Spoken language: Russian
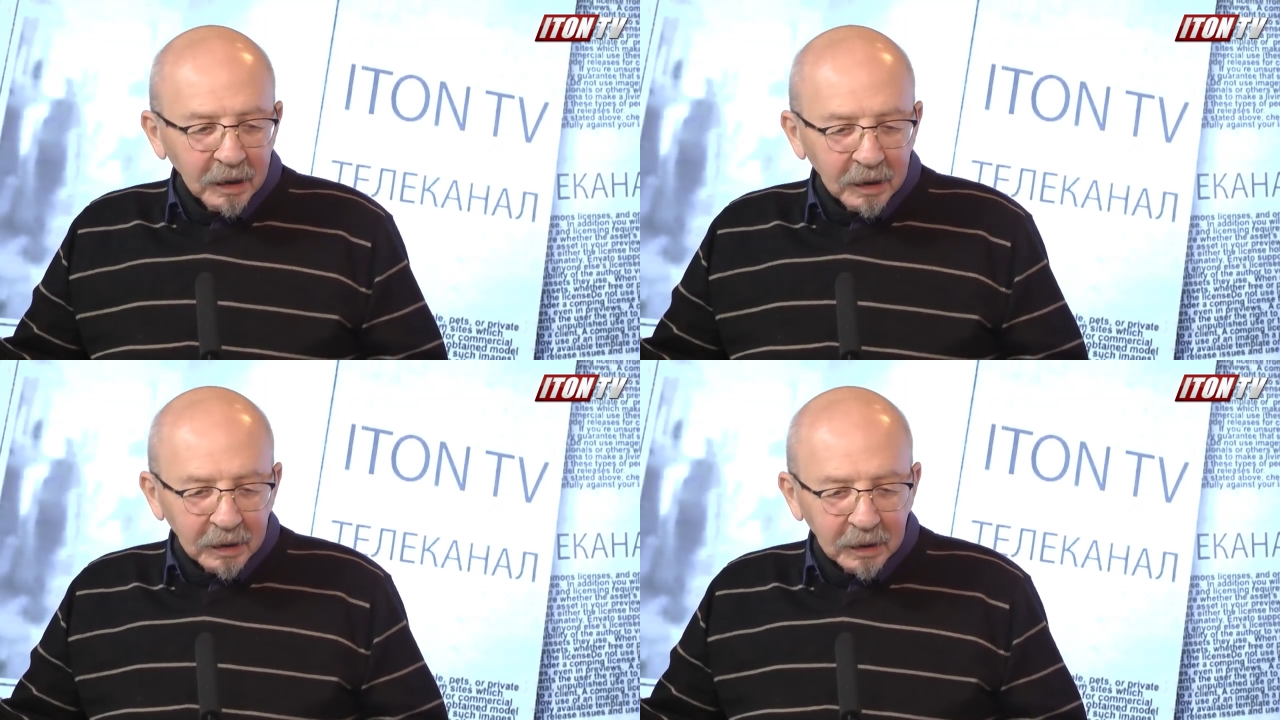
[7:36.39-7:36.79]

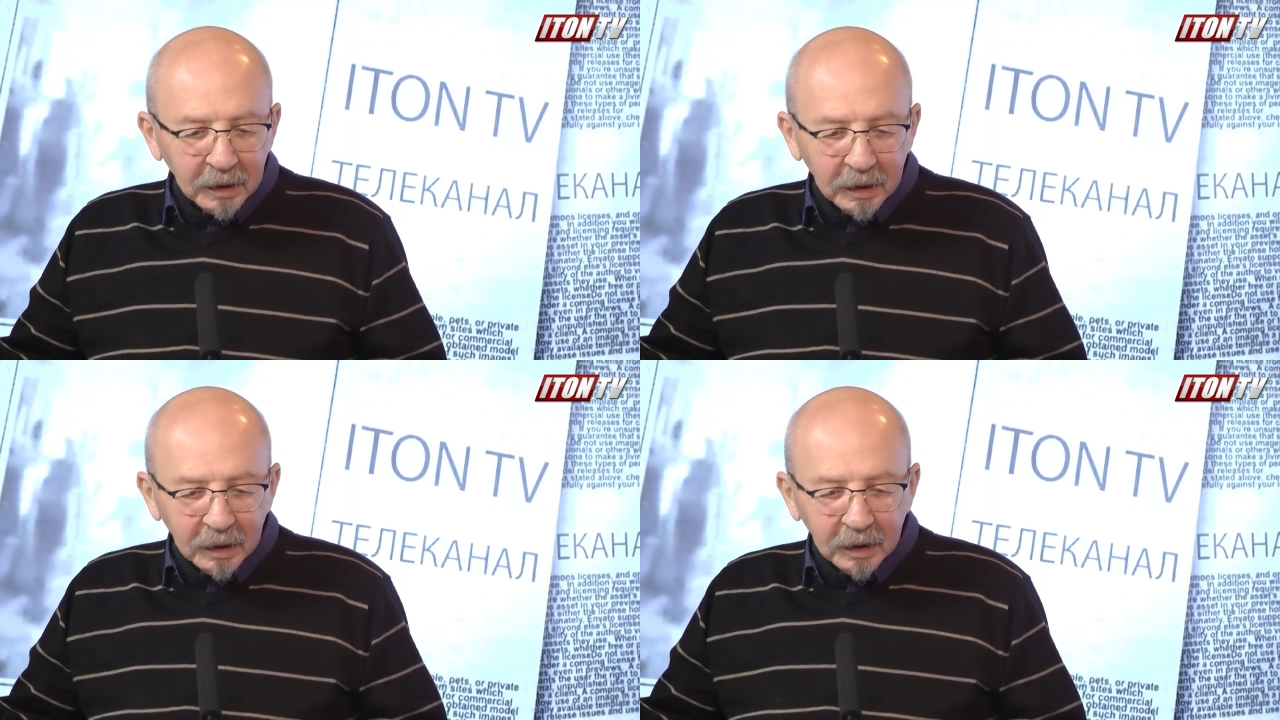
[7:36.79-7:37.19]

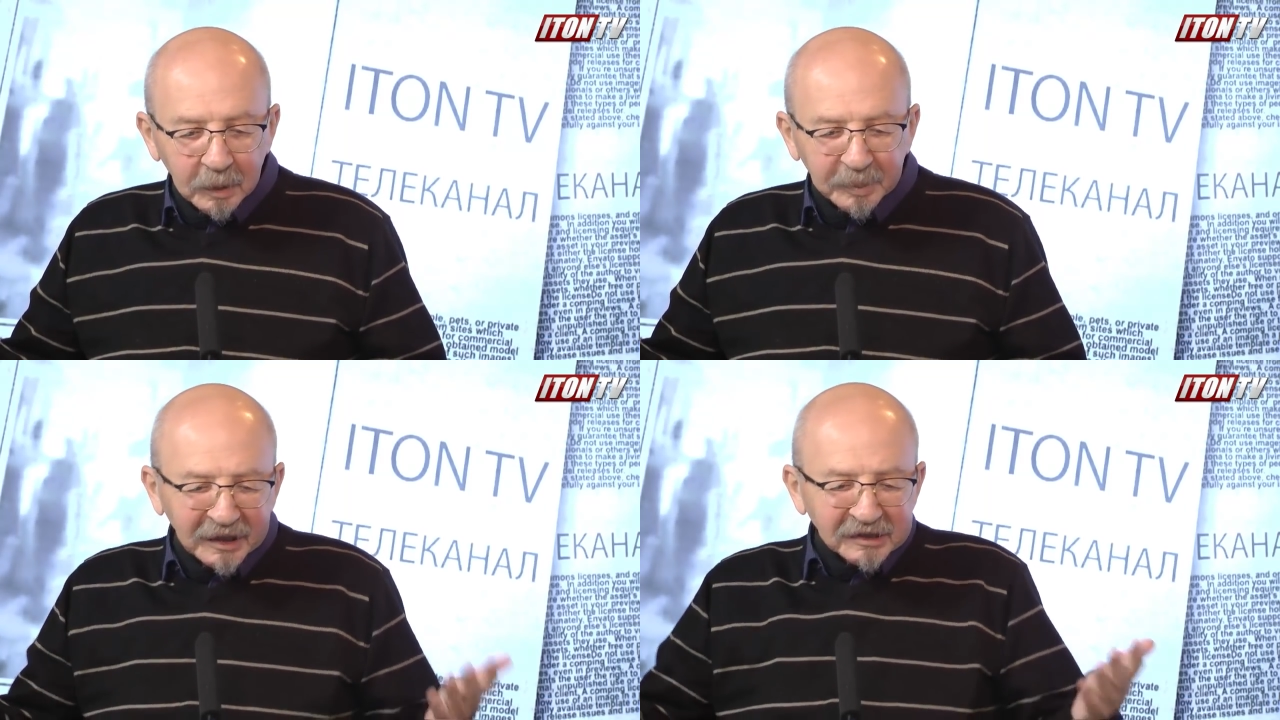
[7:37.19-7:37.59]
э,
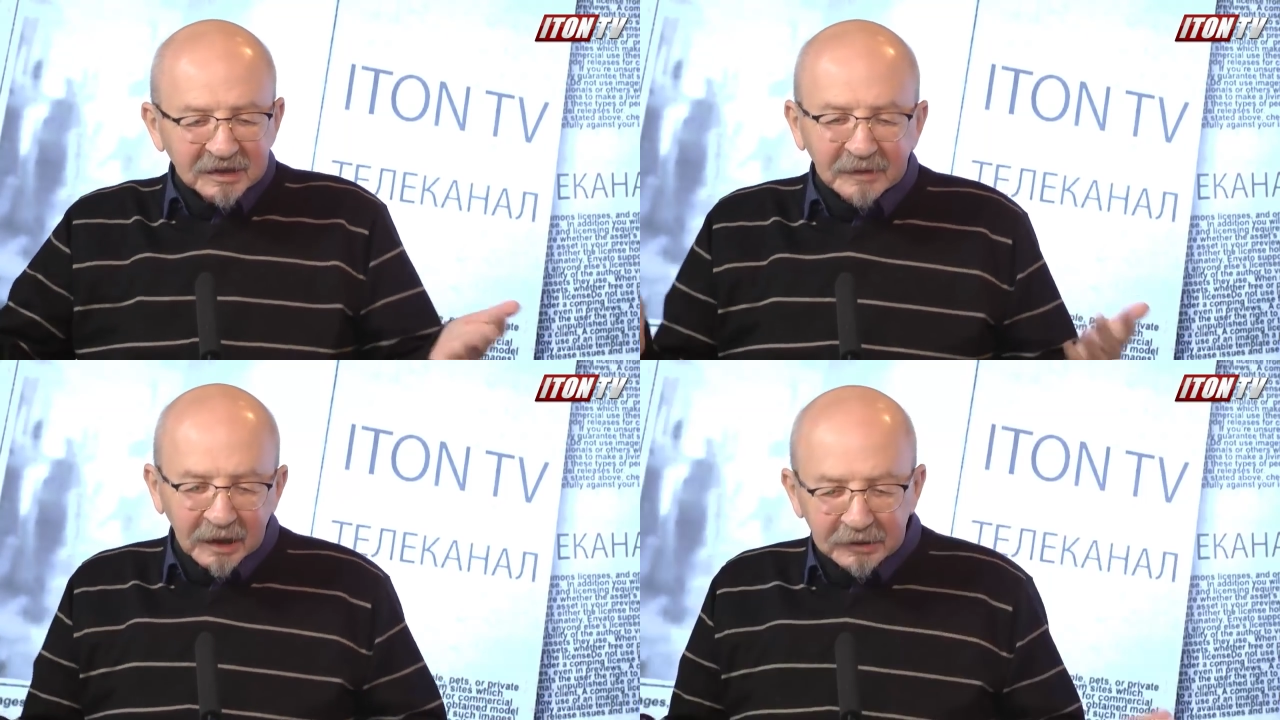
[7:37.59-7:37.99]

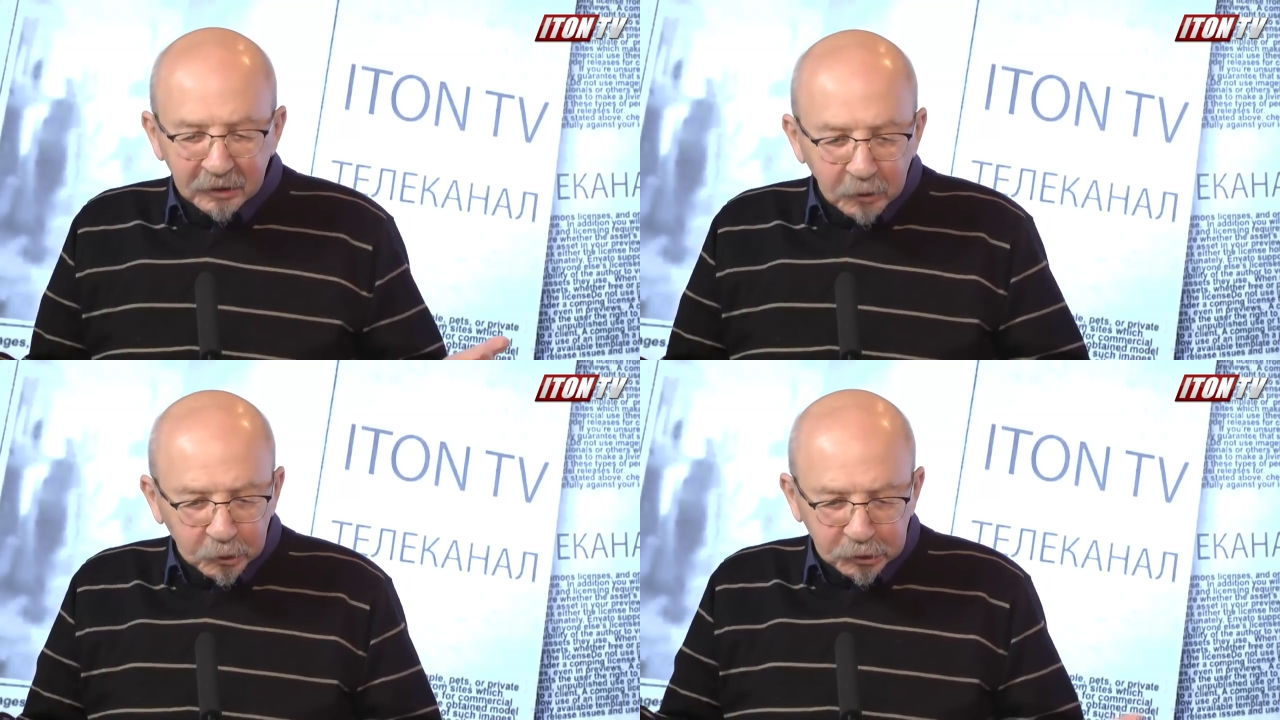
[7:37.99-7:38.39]
Брежнев
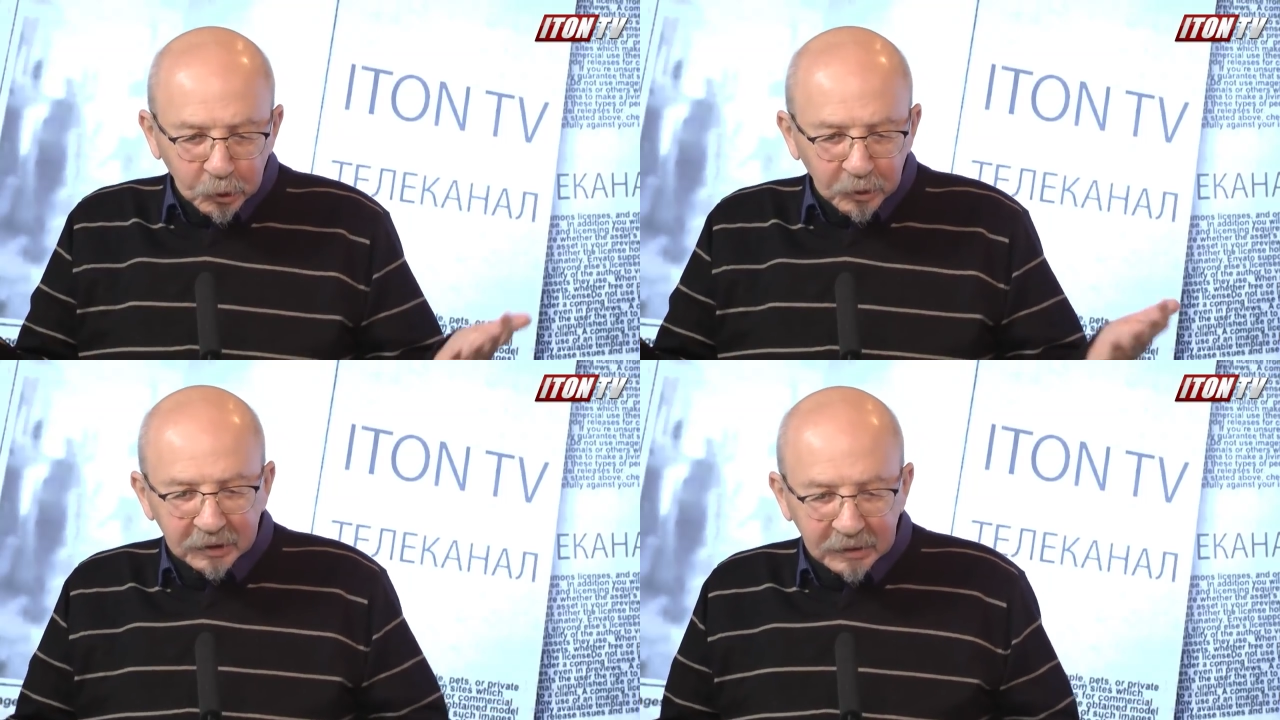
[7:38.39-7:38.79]
ходил к
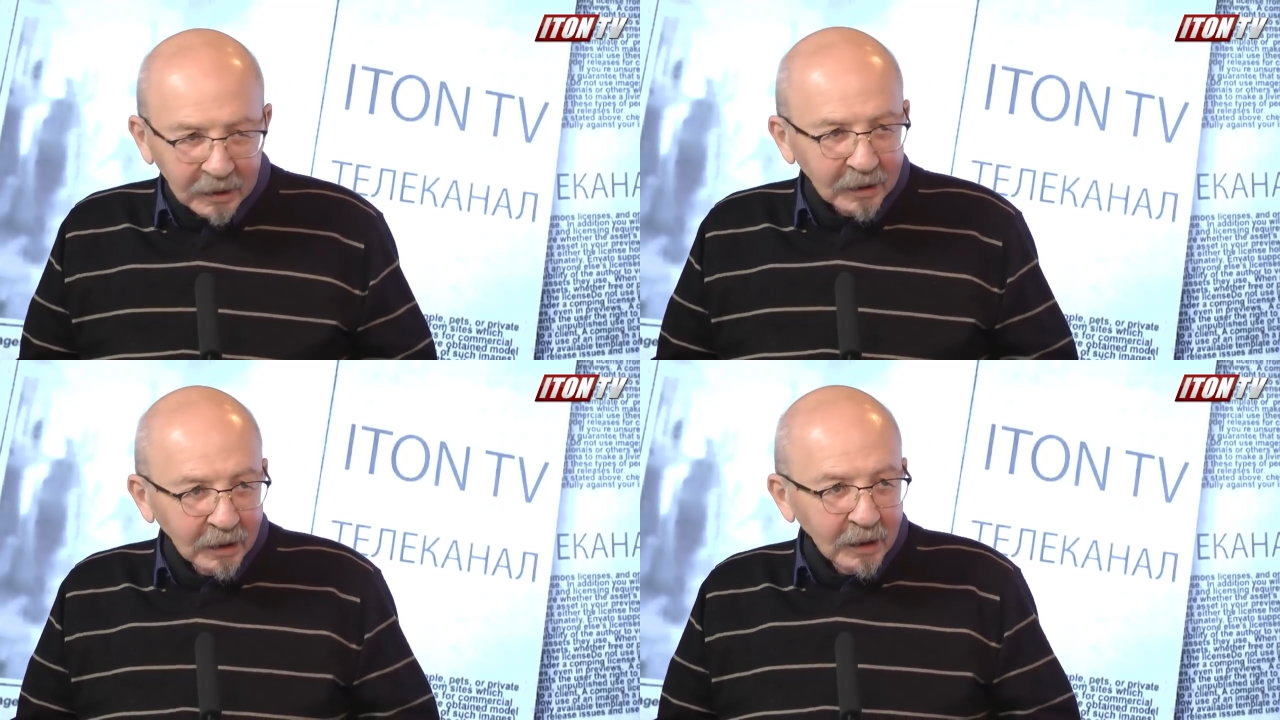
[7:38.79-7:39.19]
Джуне, да,